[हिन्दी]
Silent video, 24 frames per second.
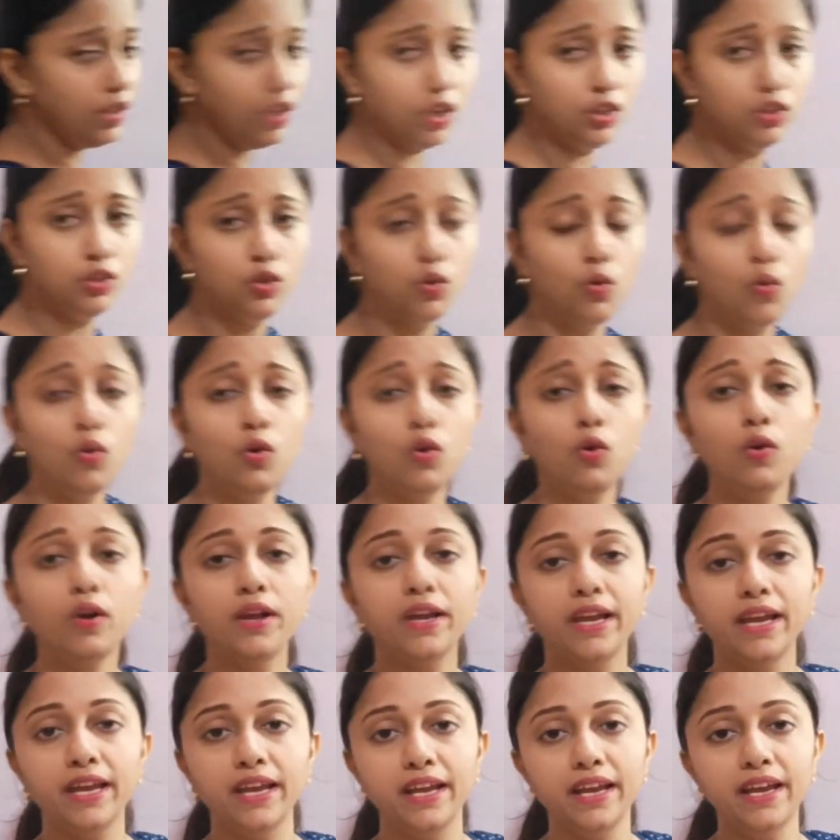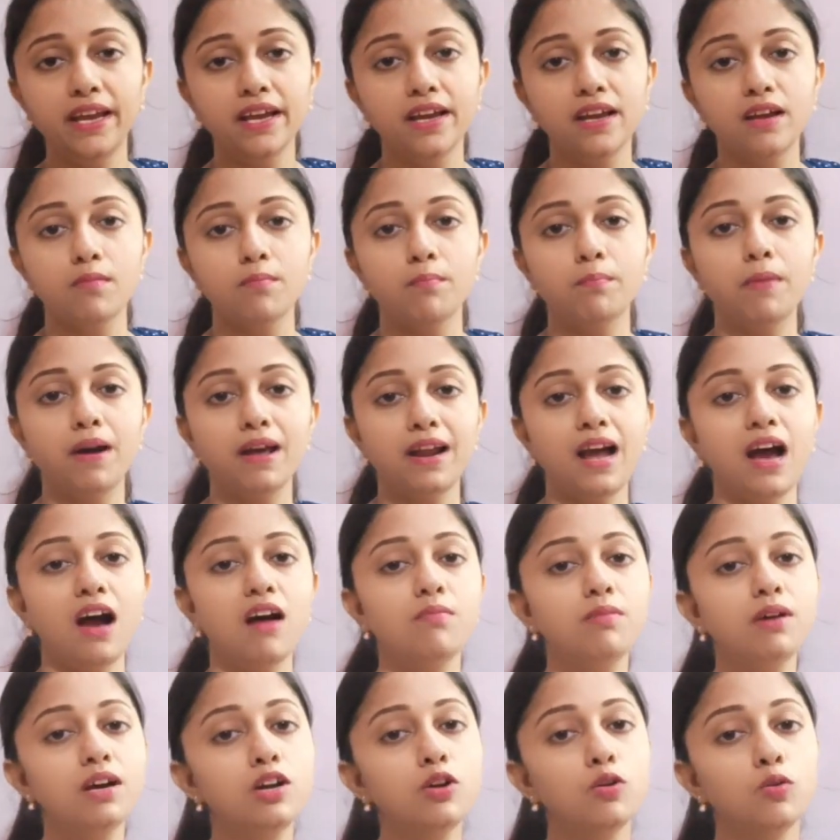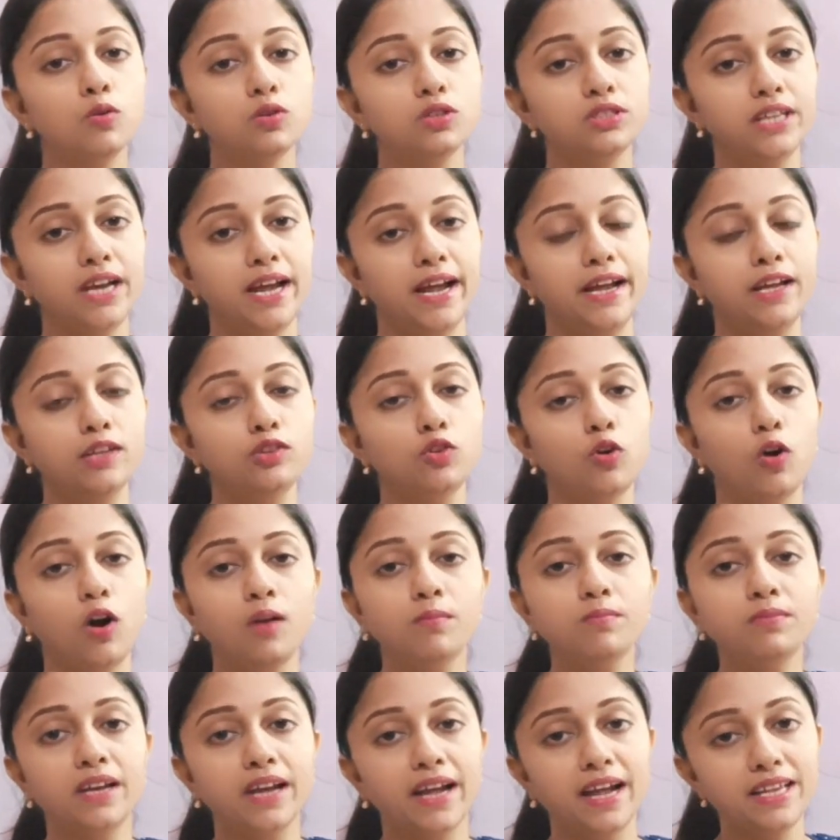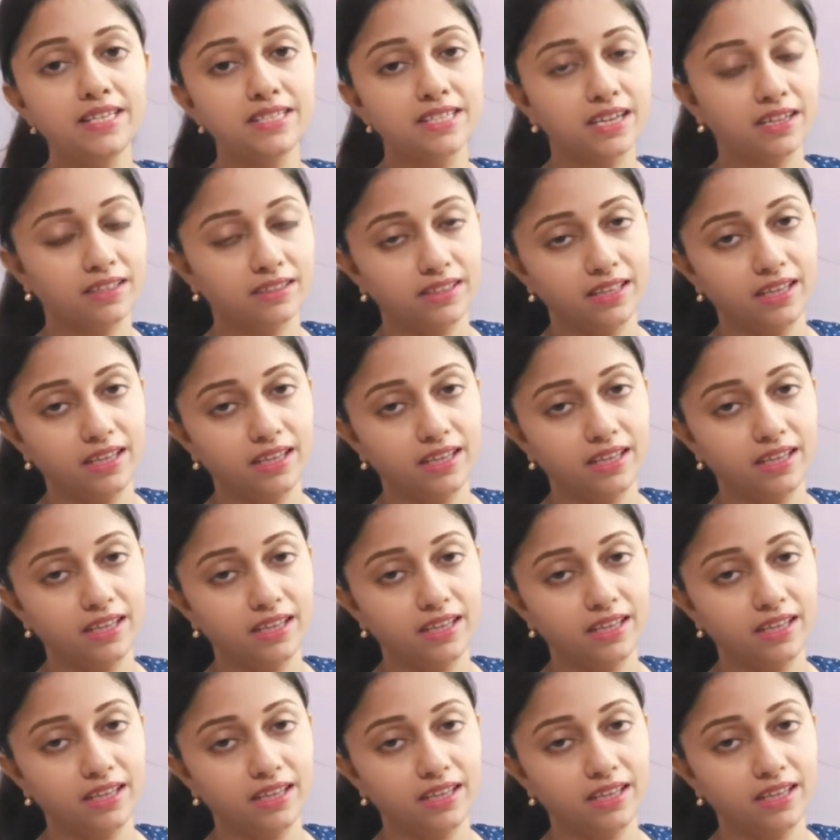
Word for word: दोनों ही बराबर हो जाएं तो हम कह सकते